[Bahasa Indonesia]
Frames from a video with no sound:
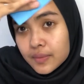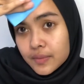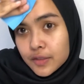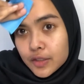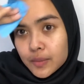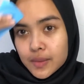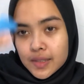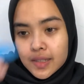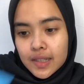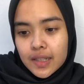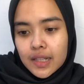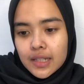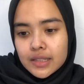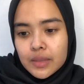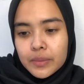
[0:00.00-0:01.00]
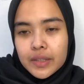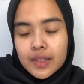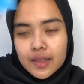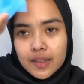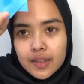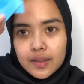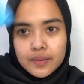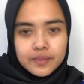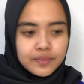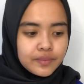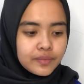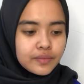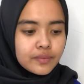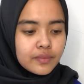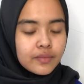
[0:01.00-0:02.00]
cuma sedikit aja minyaknya
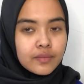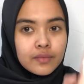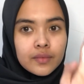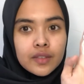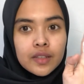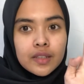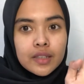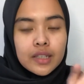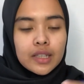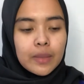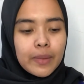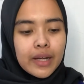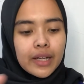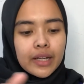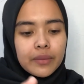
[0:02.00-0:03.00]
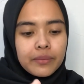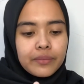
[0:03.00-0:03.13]
kita pakai